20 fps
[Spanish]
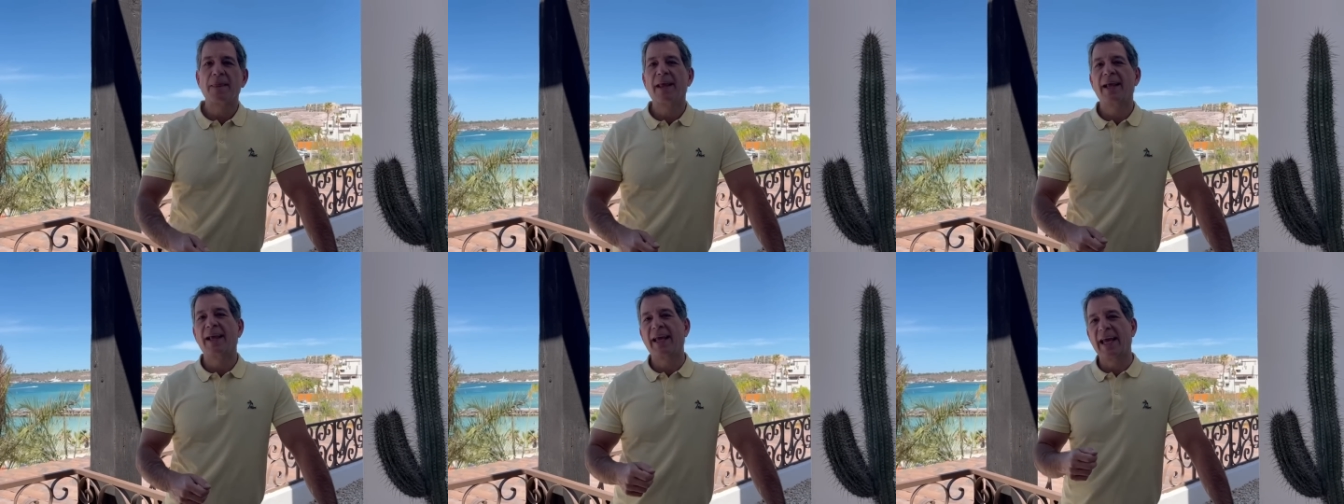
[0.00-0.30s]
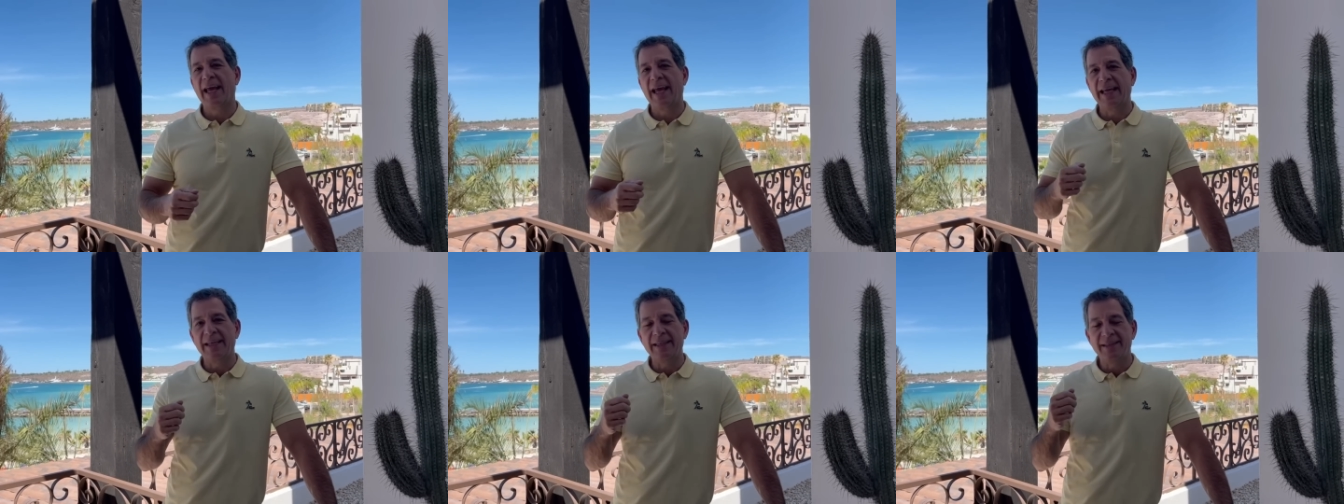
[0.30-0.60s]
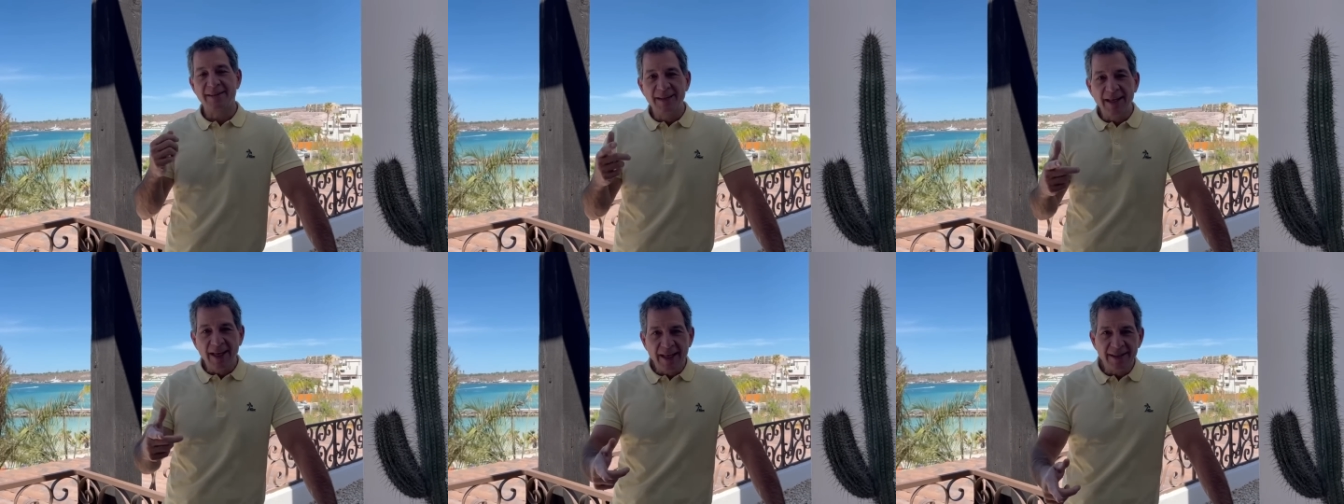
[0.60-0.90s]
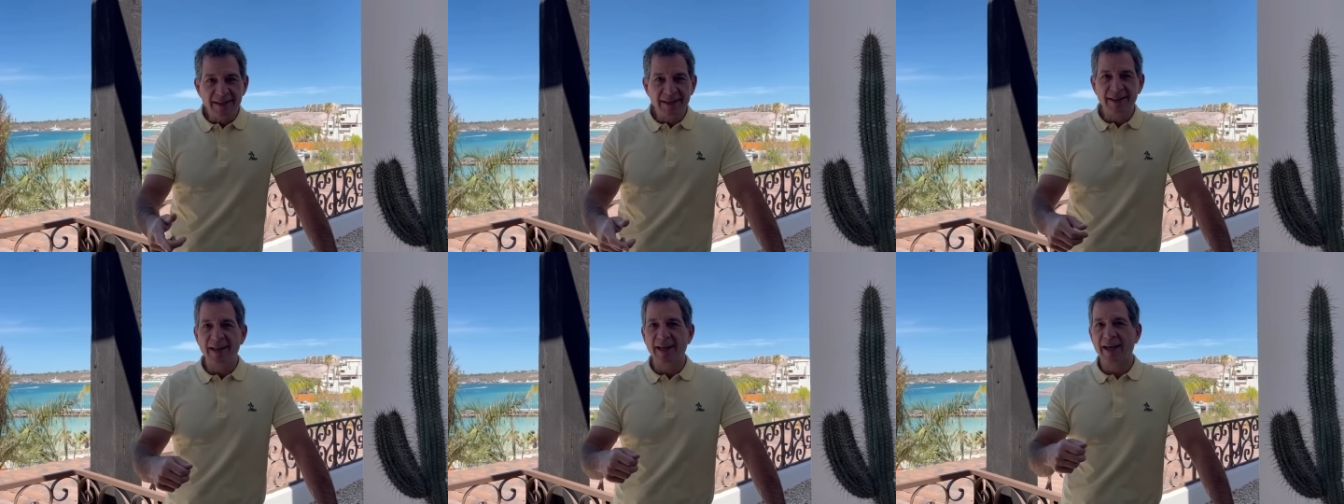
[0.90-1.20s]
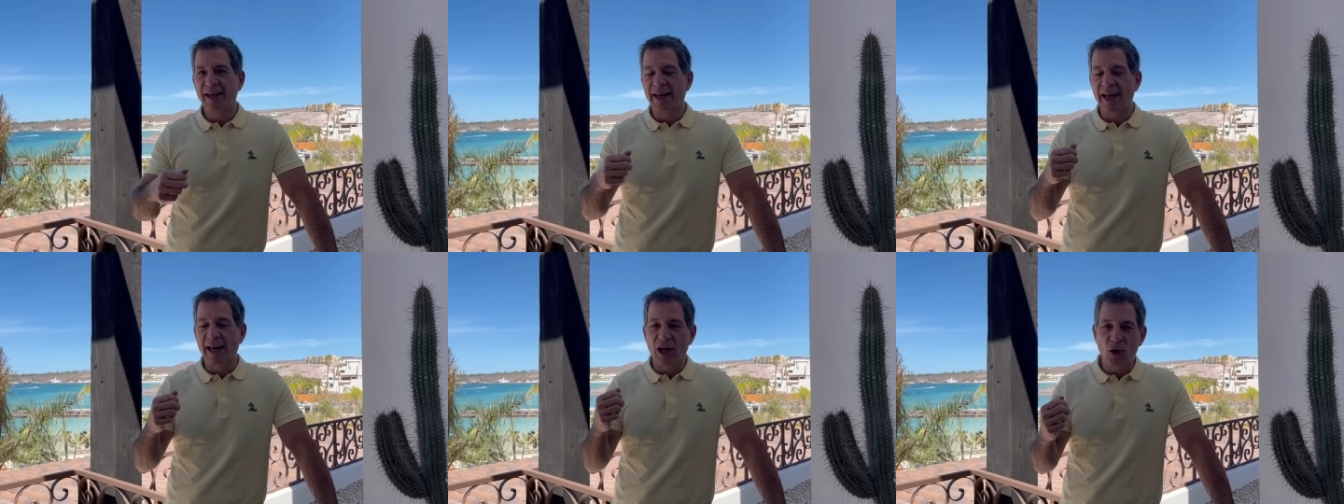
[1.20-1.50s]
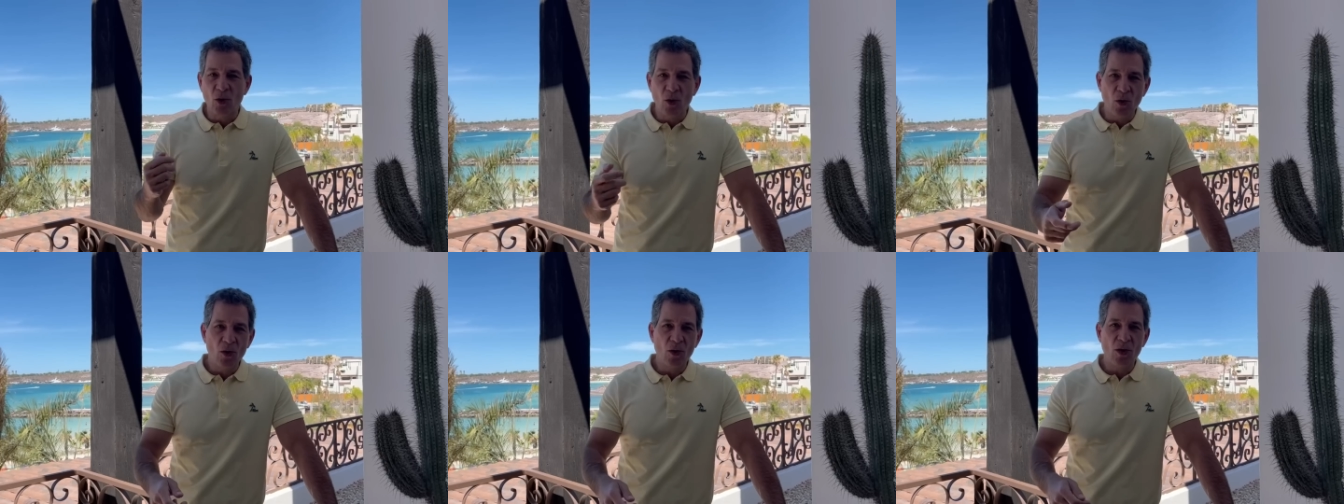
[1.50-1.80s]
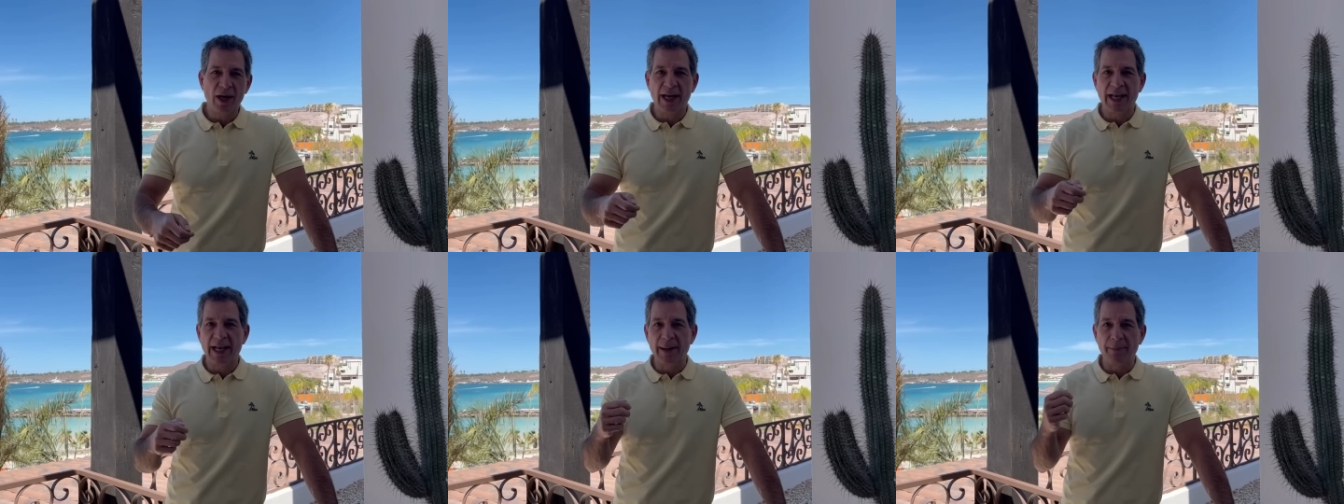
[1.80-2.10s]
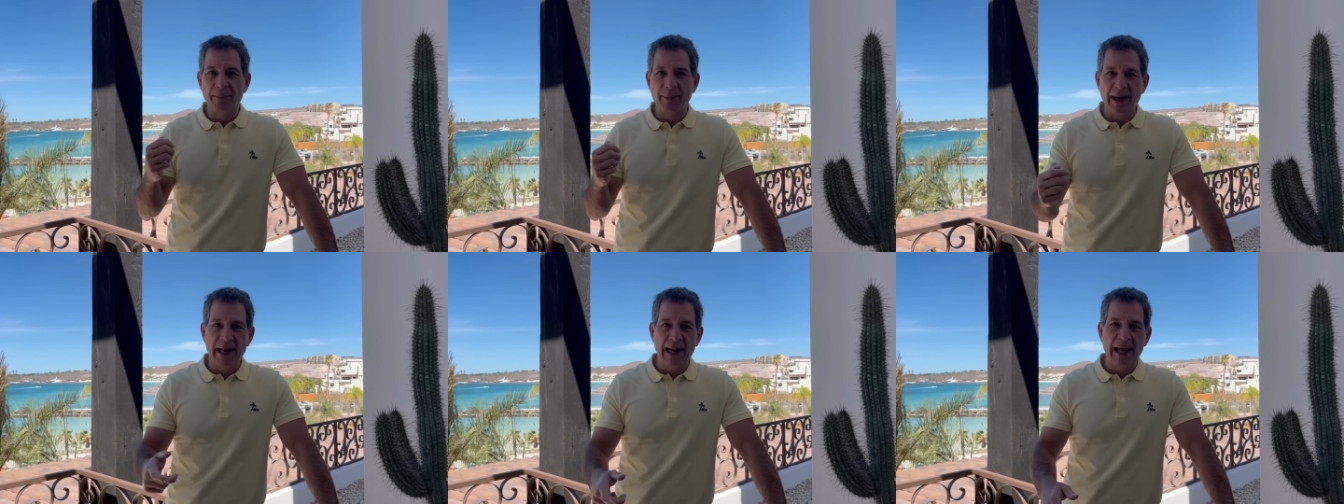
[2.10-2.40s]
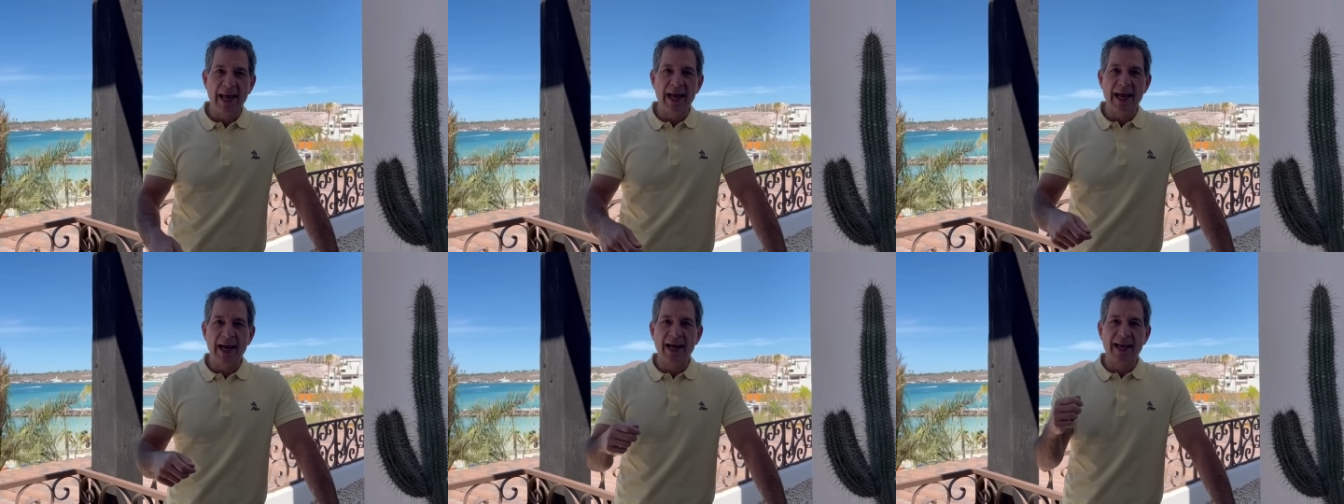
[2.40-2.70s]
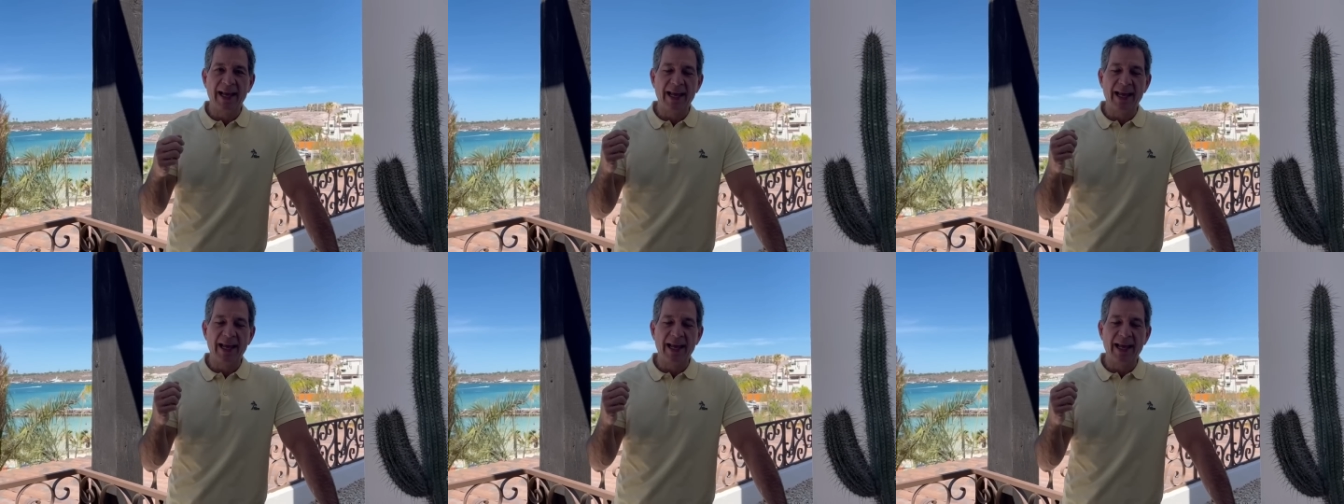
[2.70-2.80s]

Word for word: que insiste, que corre, que pelea,